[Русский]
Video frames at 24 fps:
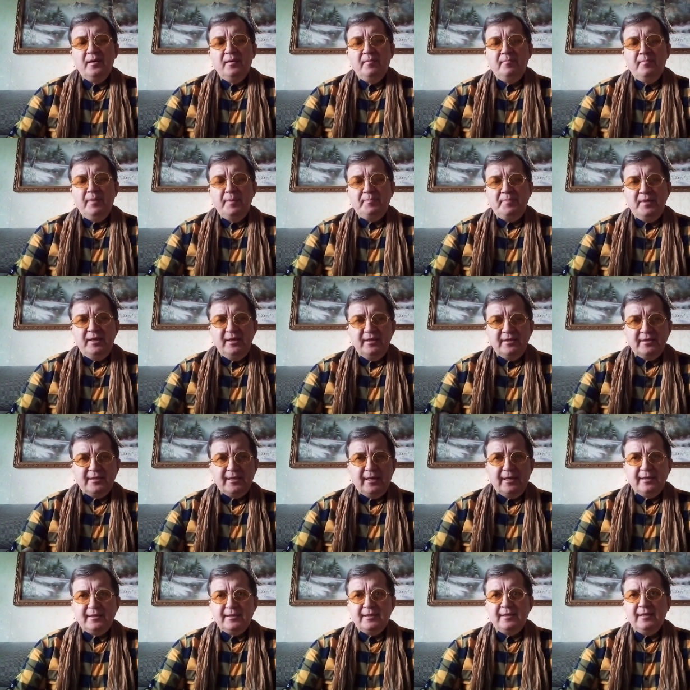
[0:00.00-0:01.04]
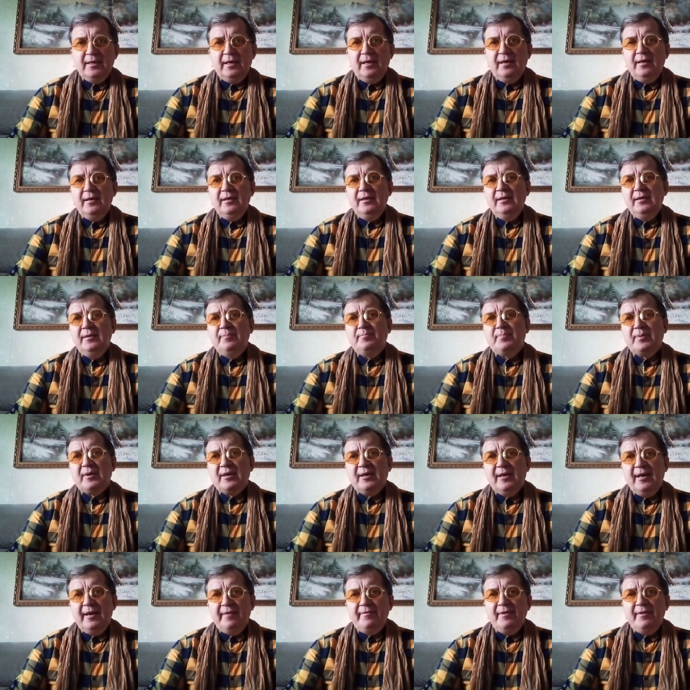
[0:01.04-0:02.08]
мобилизация и
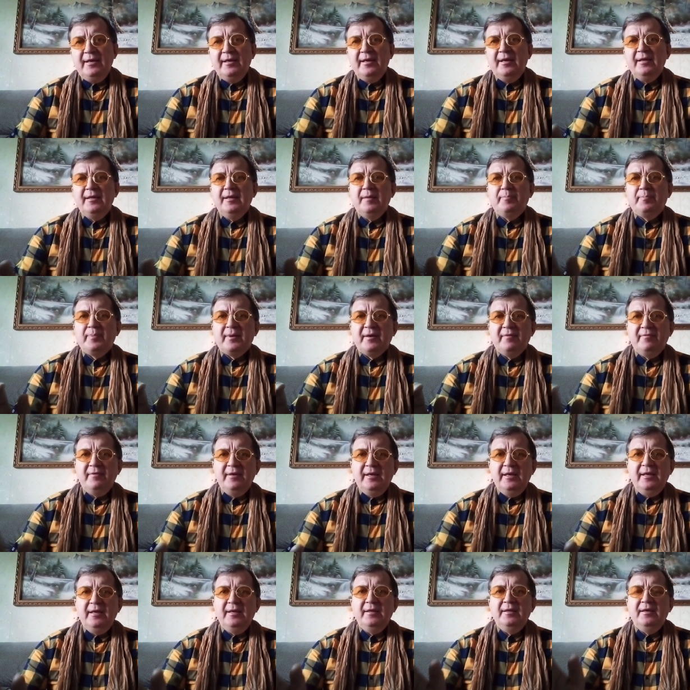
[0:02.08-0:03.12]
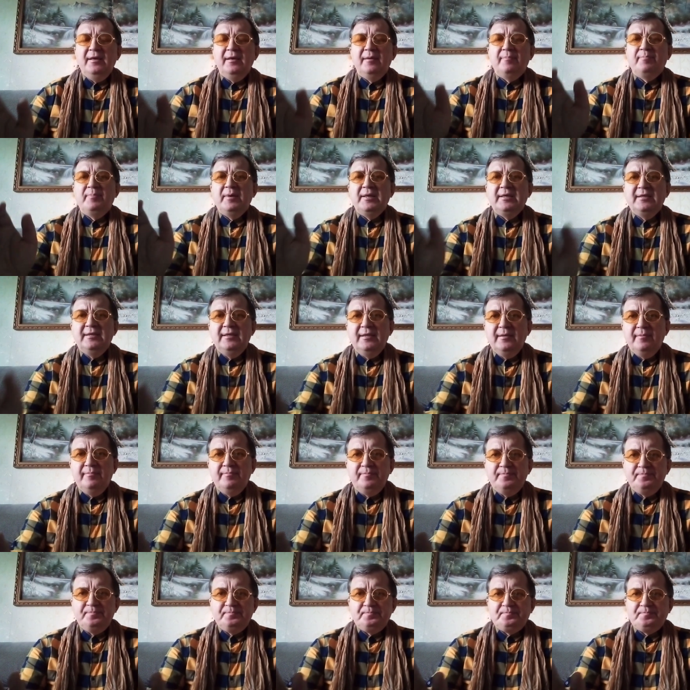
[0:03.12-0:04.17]
правильное направление по тем